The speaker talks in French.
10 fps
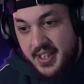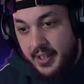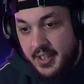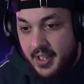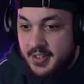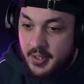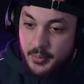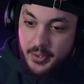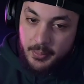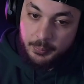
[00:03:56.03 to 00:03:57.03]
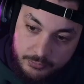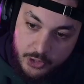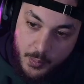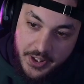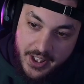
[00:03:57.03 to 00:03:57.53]
vrai que ça casse les couilles. Hein.
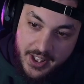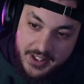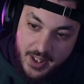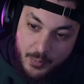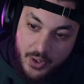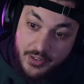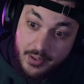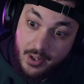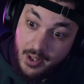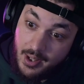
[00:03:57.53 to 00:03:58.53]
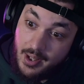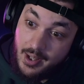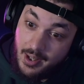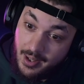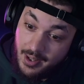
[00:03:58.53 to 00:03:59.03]
Demande à Elias, il est bon là-dedans.
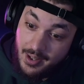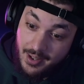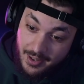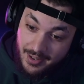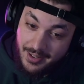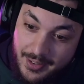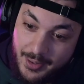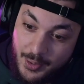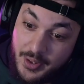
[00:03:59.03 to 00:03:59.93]
Ah Le